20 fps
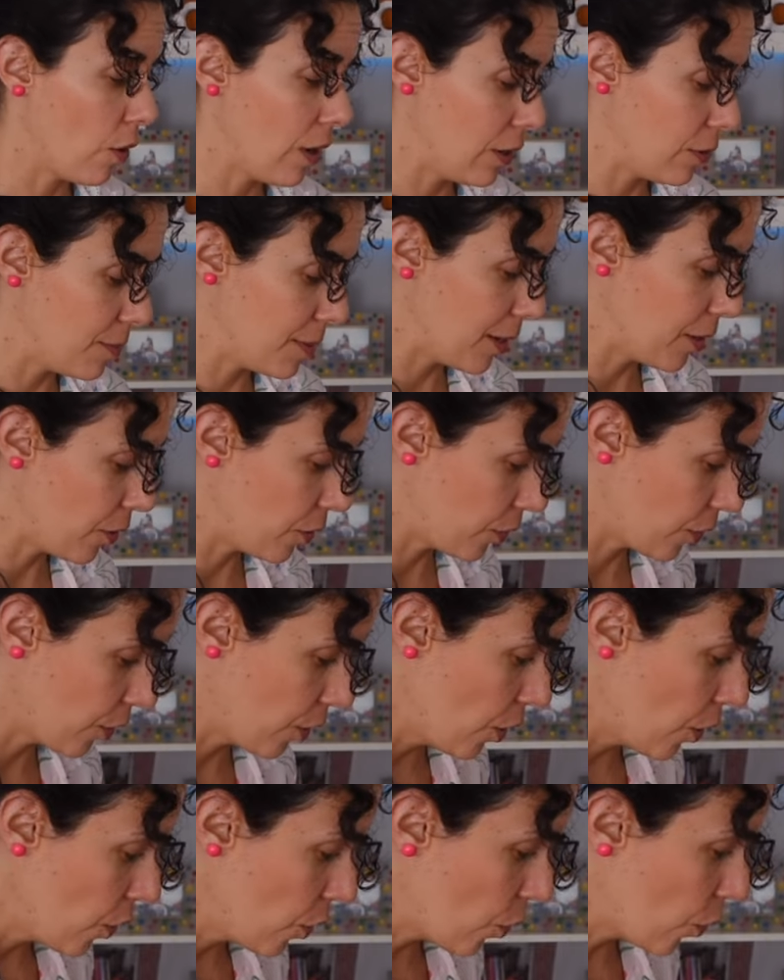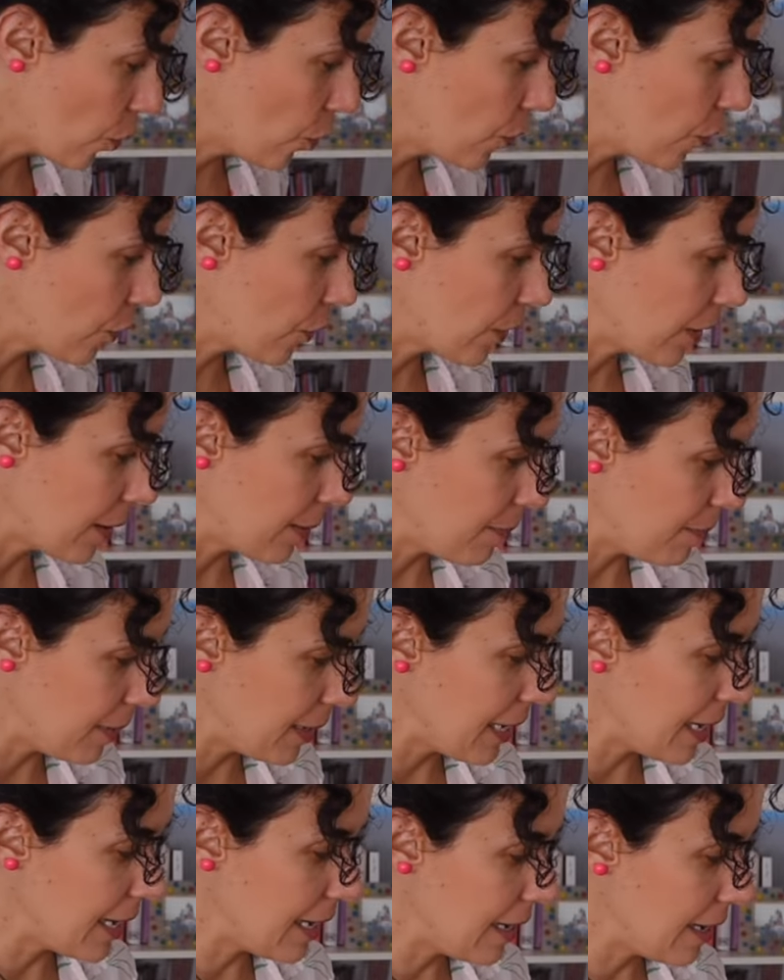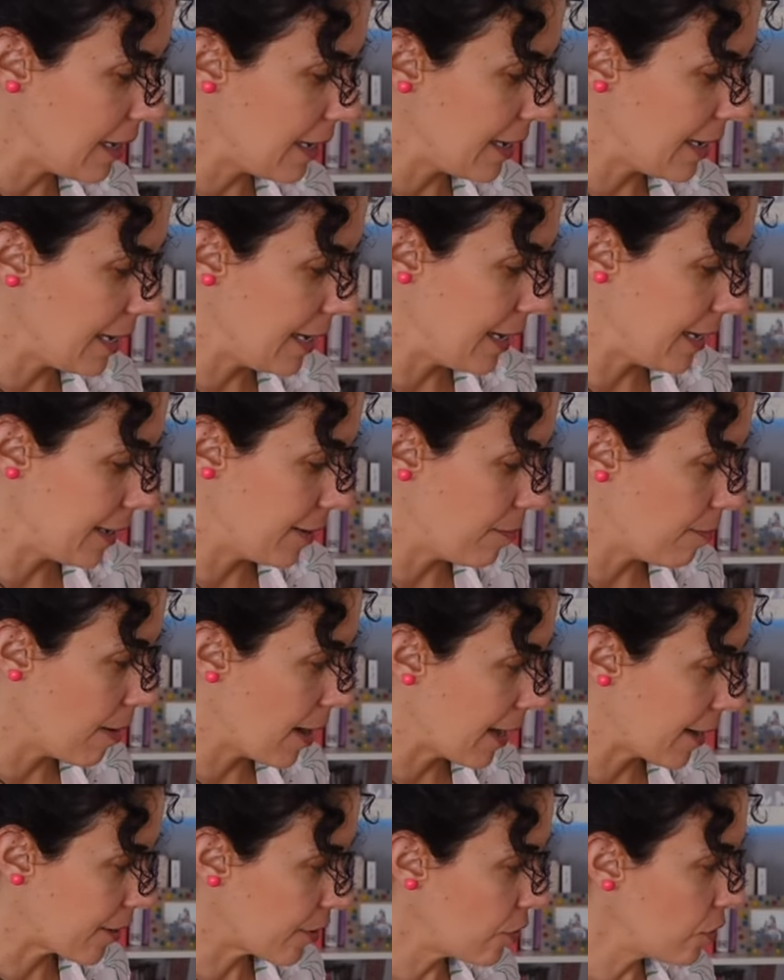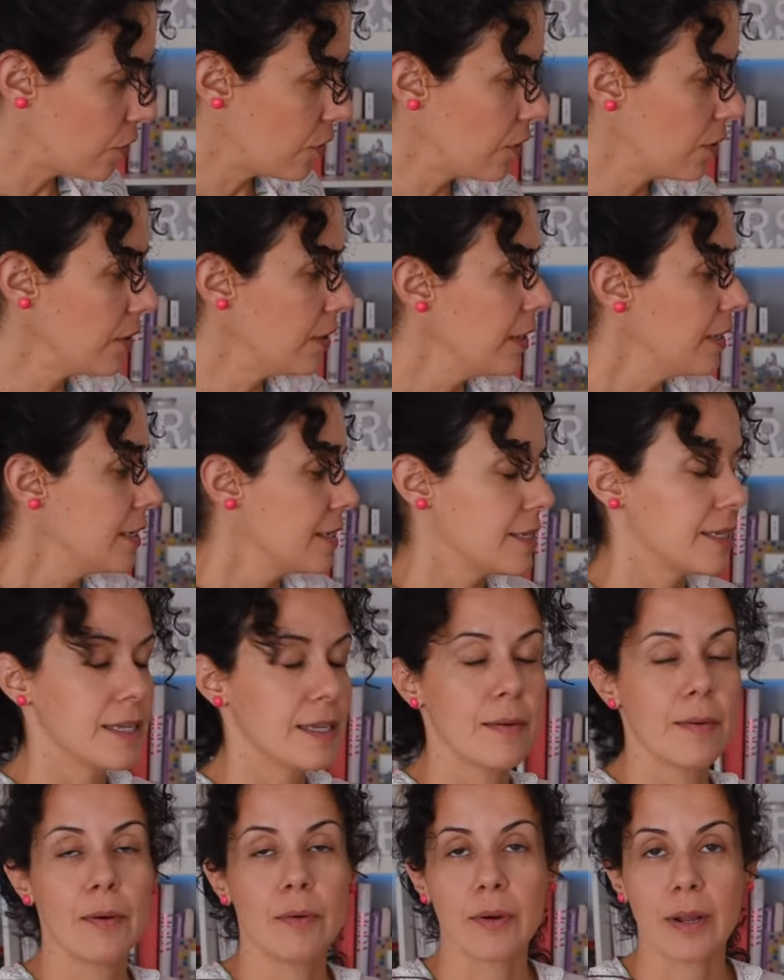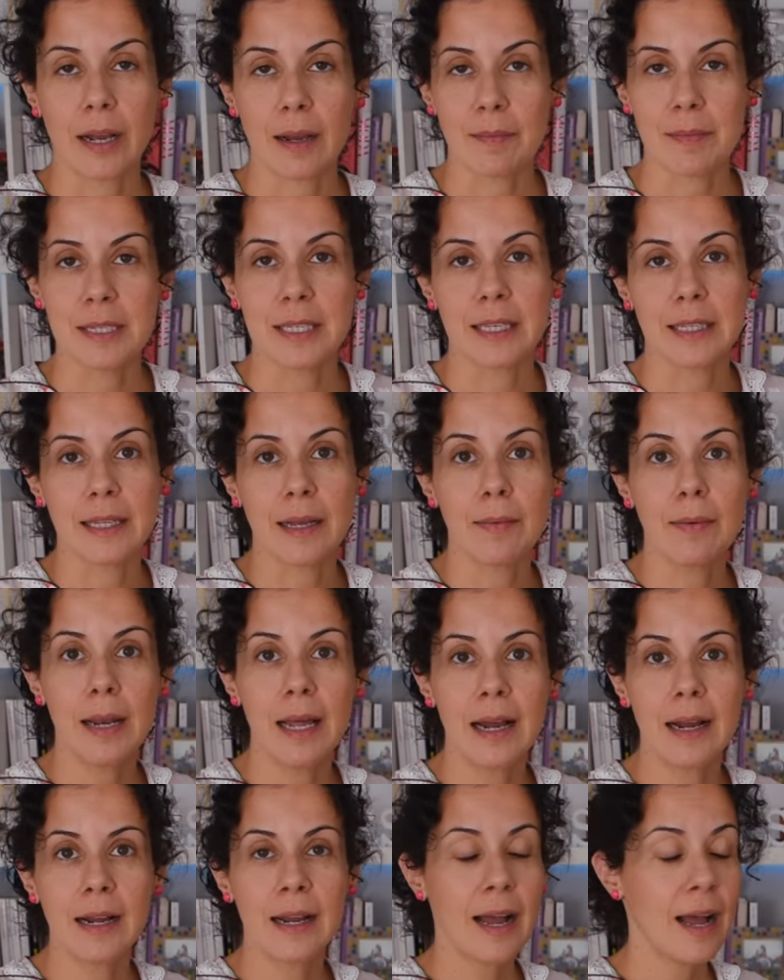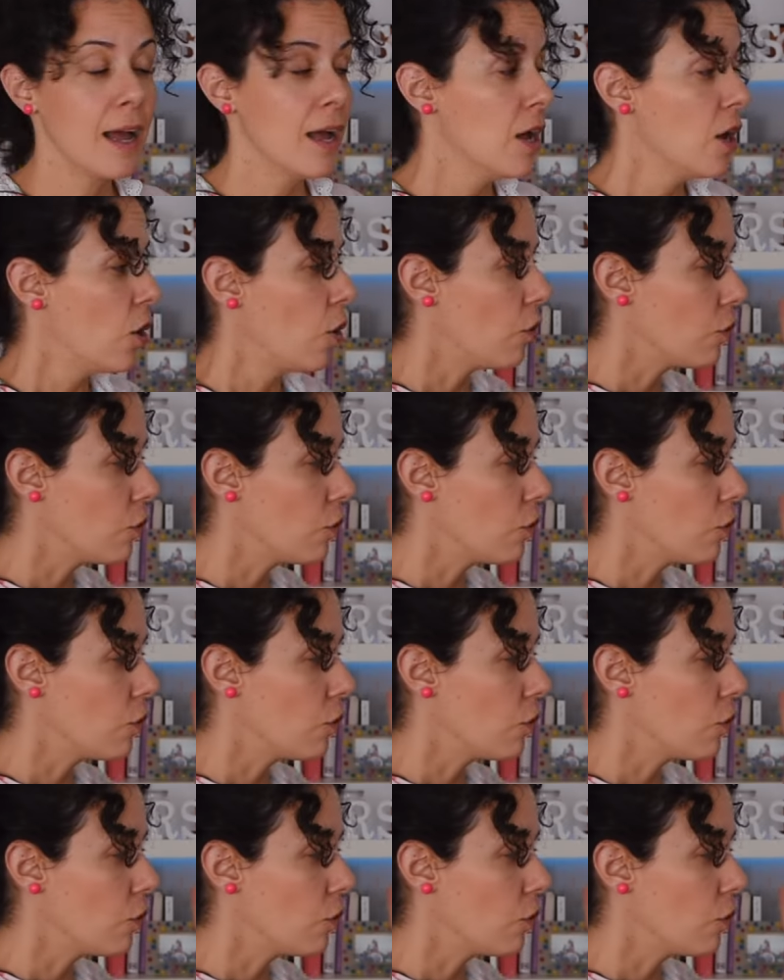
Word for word: O a lo mejor uno de piel en marrón, si llevas una camiseta blanca,